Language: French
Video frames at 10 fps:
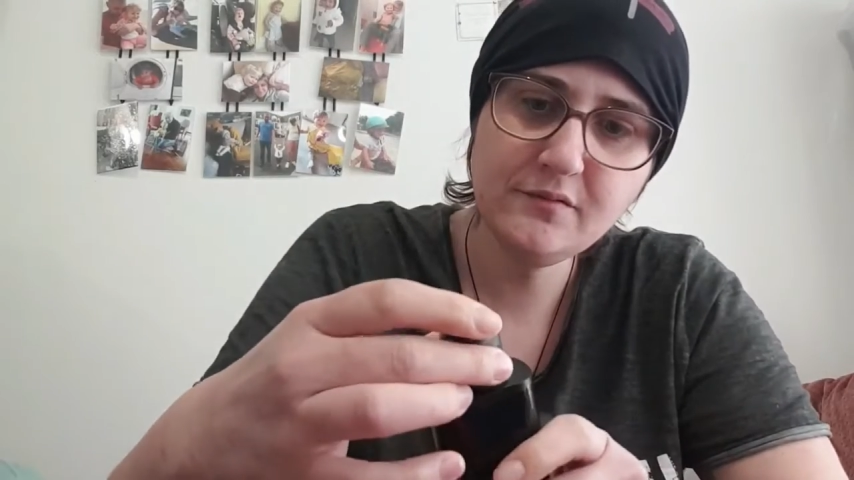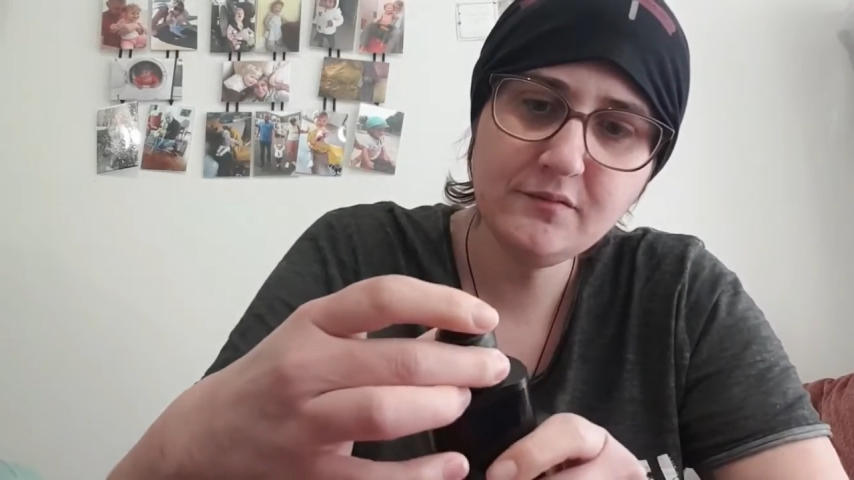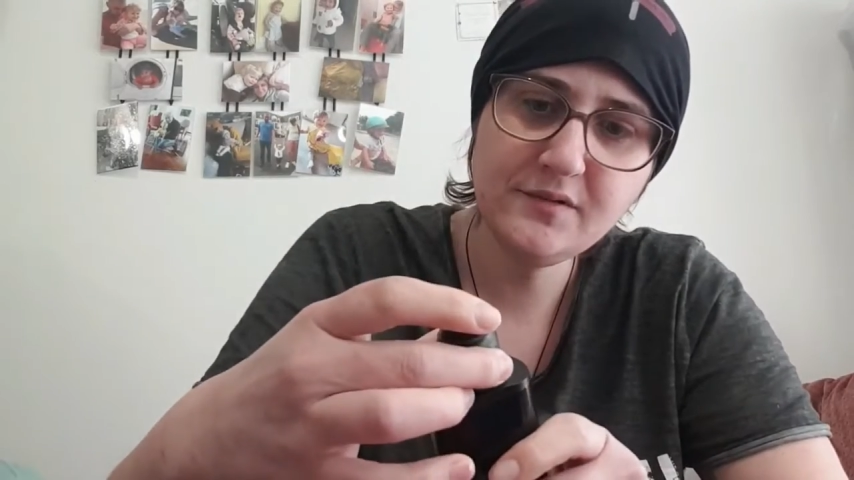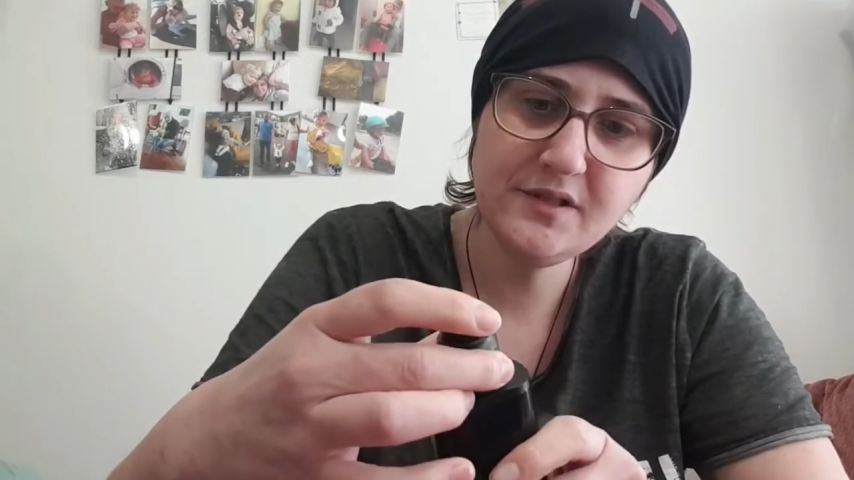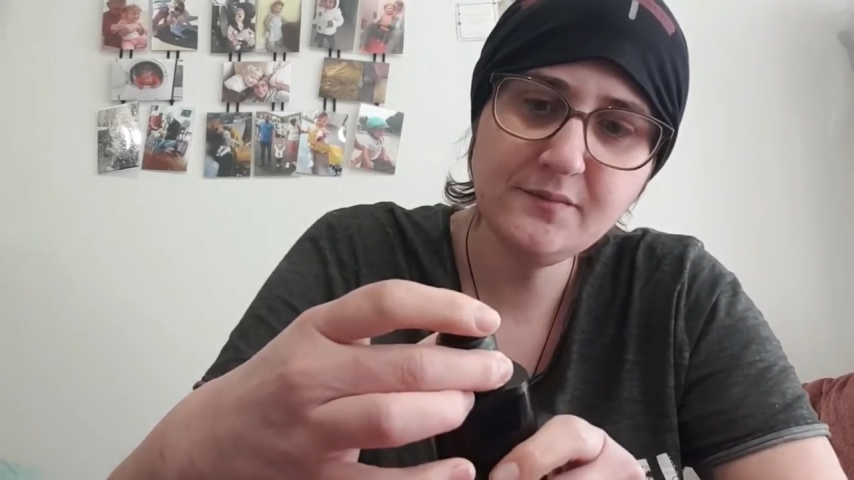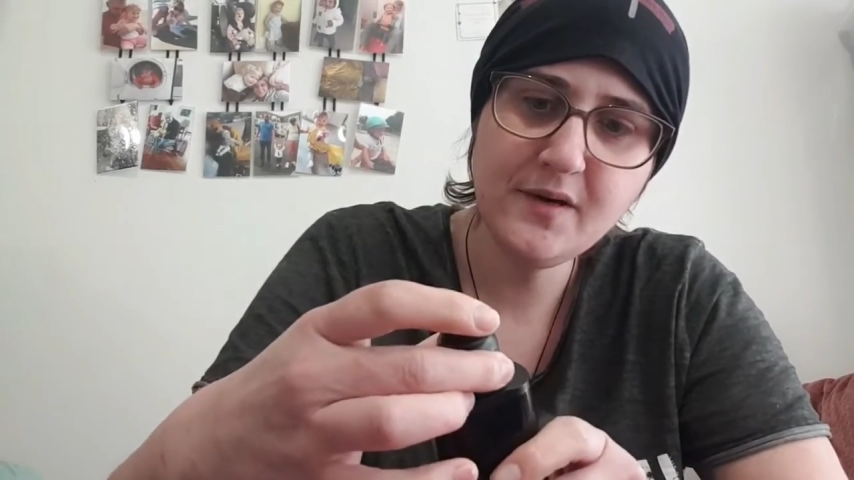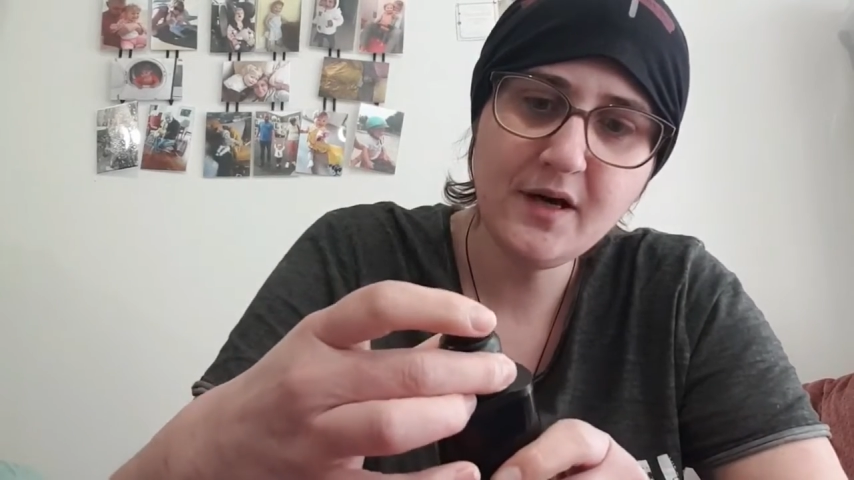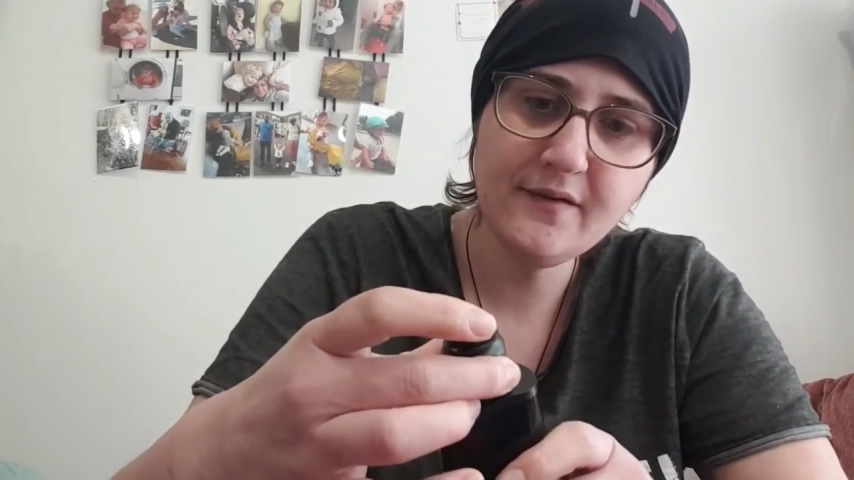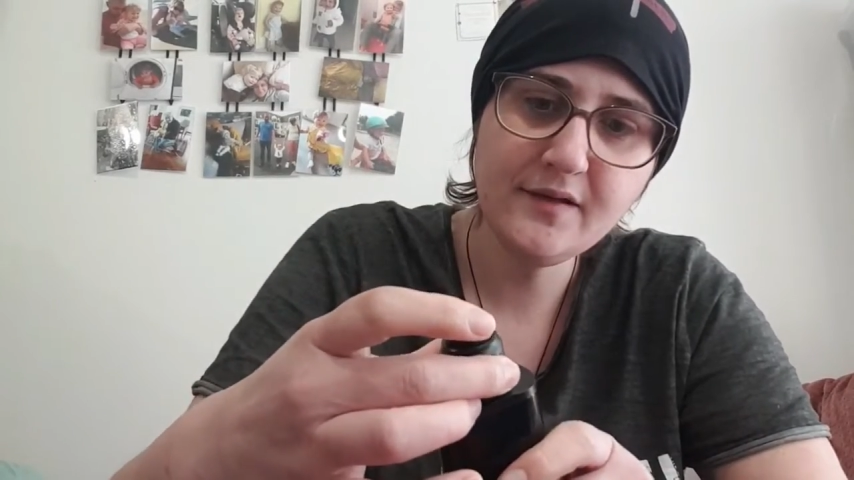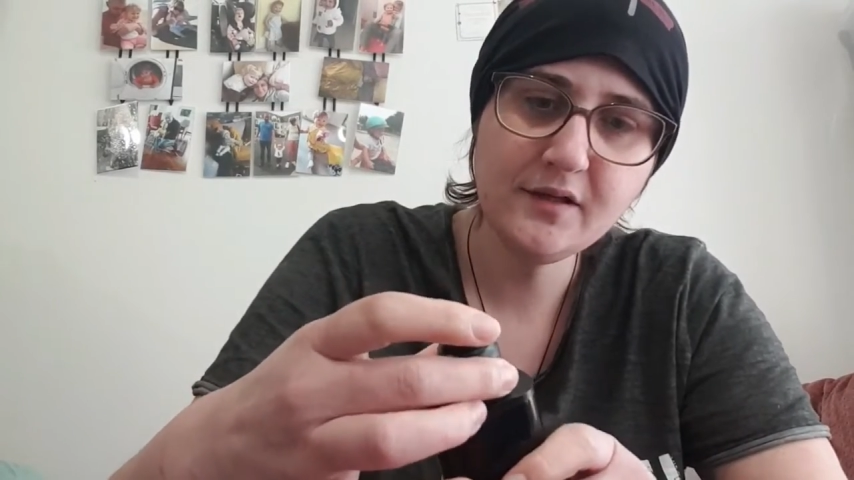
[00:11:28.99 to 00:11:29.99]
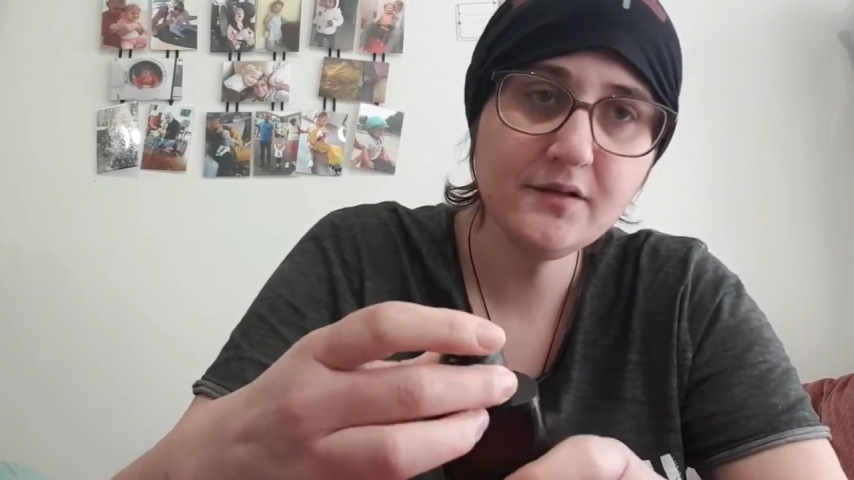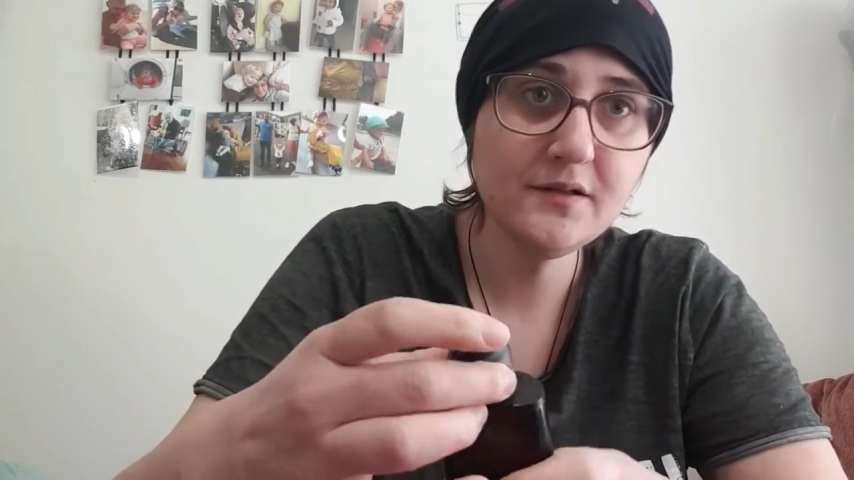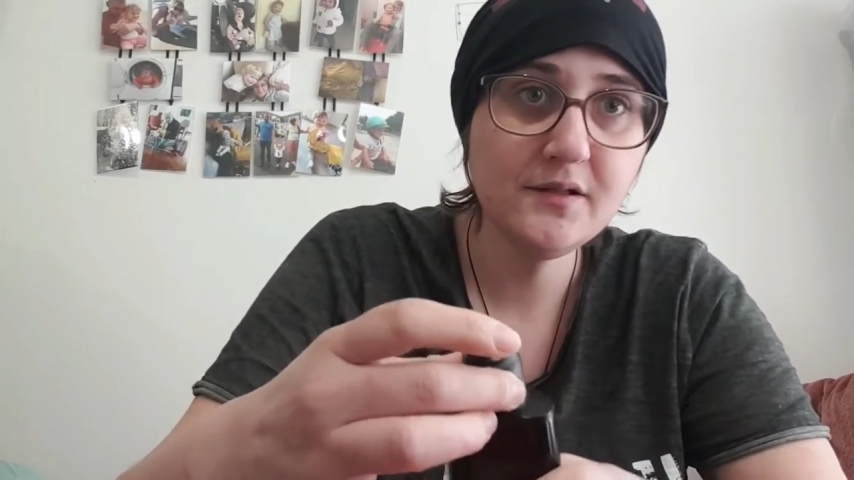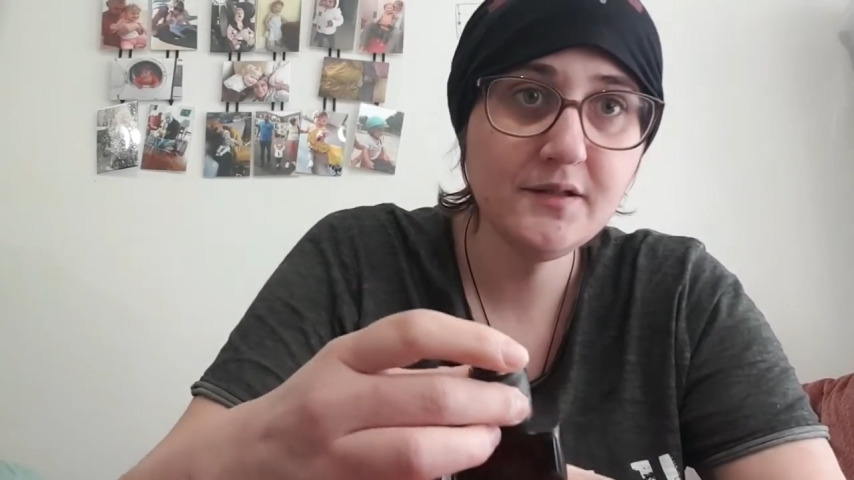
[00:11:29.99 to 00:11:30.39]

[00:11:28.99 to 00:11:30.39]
une petite barre avec